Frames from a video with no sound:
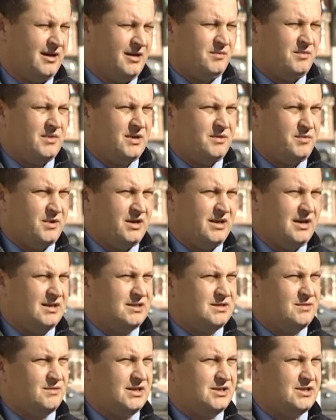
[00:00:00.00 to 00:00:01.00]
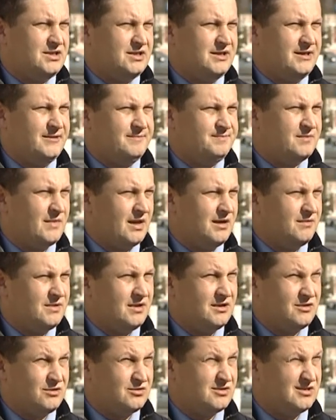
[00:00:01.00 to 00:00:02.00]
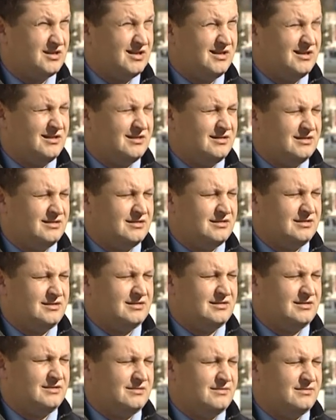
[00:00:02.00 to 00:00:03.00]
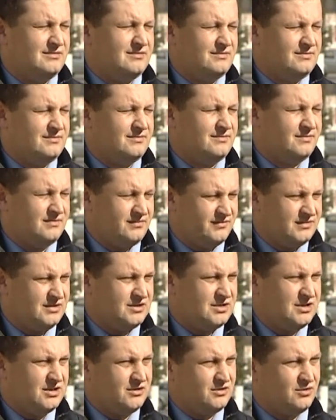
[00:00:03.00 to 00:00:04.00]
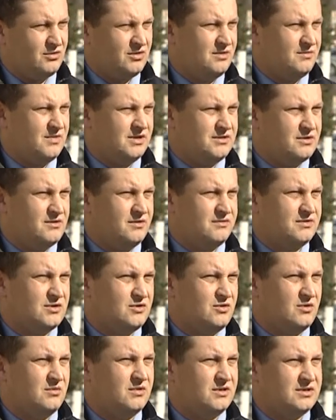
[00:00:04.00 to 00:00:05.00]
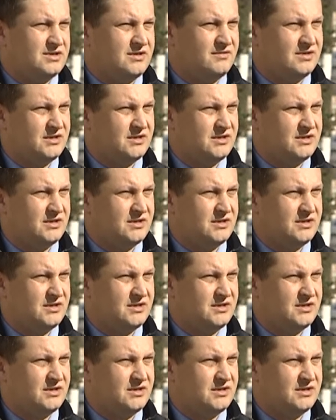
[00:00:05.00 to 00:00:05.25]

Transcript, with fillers: мероприятий машина обнаружена э, на территории Московской области.